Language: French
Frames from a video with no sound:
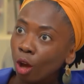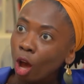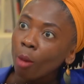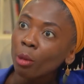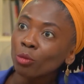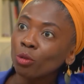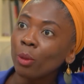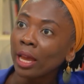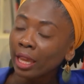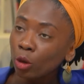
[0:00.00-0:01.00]
un membre du
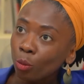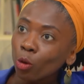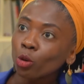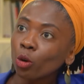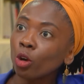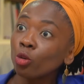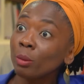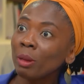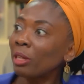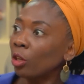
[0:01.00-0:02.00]
parquet, le procureur
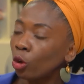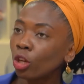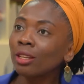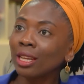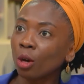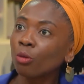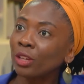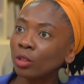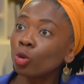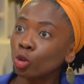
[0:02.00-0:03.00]
lui-même qui reconnaît en
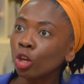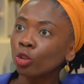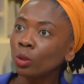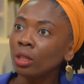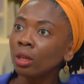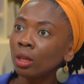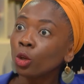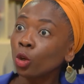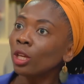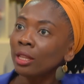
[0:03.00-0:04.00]
fait aujourd'hui
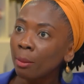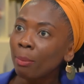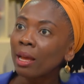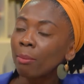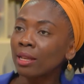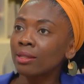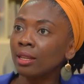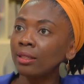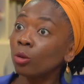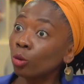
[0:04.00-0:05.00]
qu'il n'y a pas
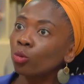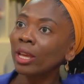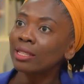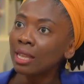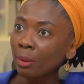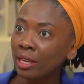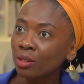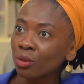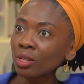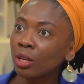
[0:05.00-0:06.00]
impartialité, ou en tout cas sa
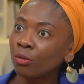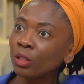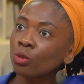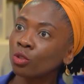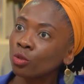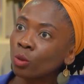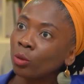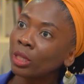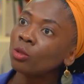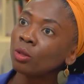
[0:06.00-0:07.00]
présence et le fait que ce soit
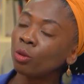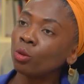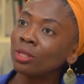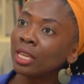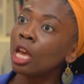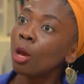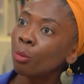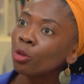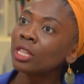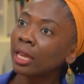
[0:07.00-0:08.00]
lui qui suive le dossier
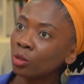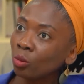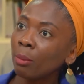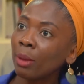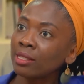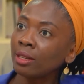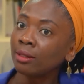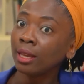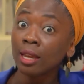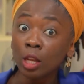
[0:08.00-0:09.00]
pose des questions
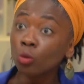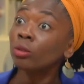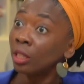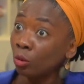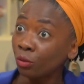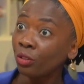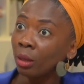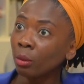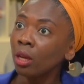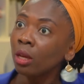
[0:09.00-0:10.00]
d'impartialité, donc qui
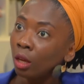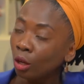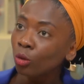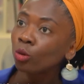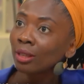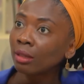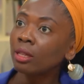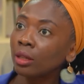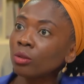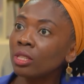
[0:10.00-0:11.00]
confirme euh, notre
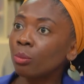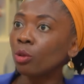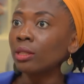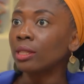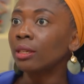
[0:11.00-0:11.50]
diagnostic politique.